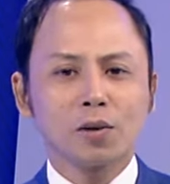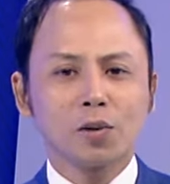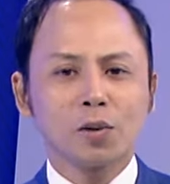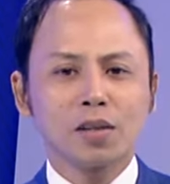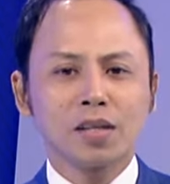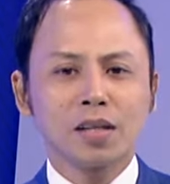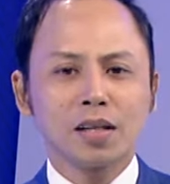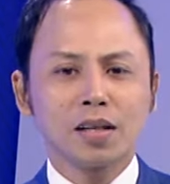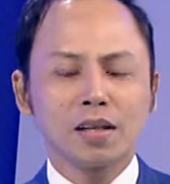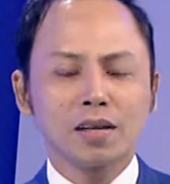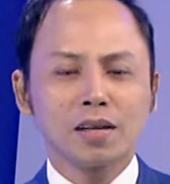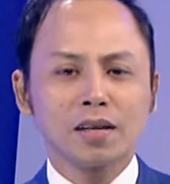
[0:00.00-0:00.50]

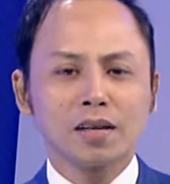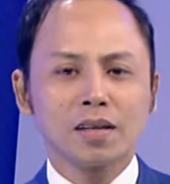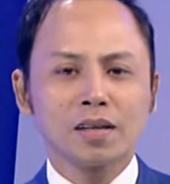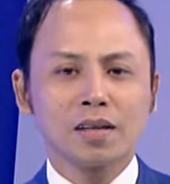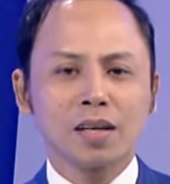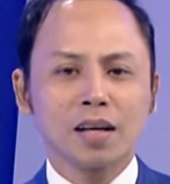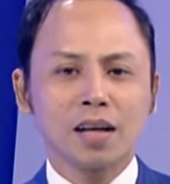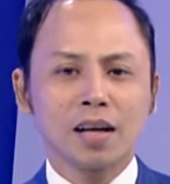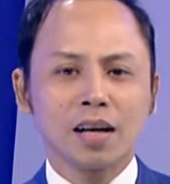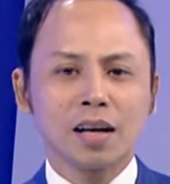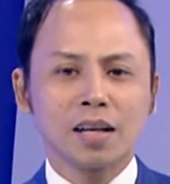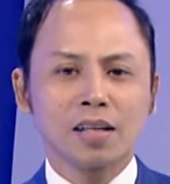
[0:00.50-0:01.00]
করেছেন
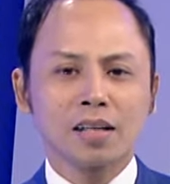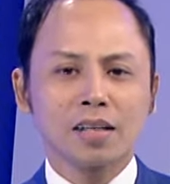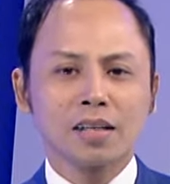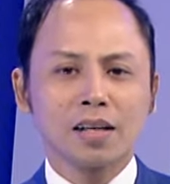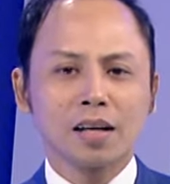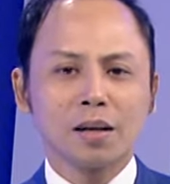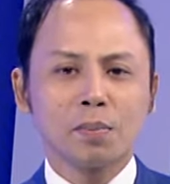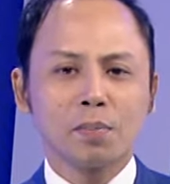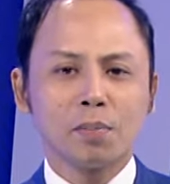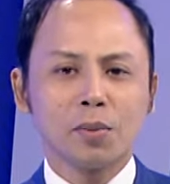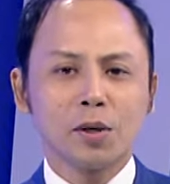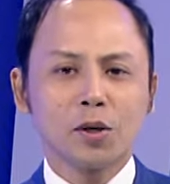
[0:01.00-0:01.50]
শেখ
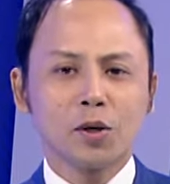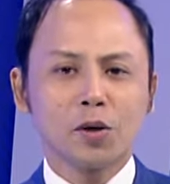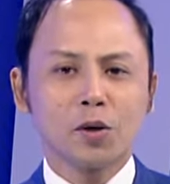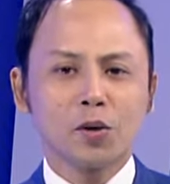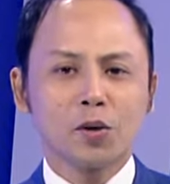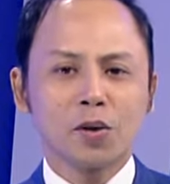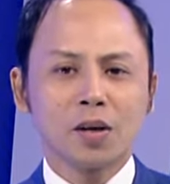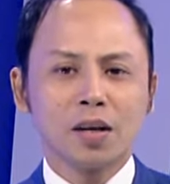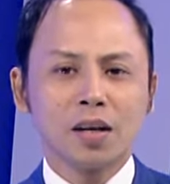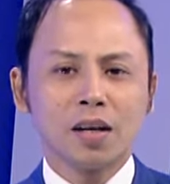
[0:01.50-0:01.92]
হাসিনার পিয়ন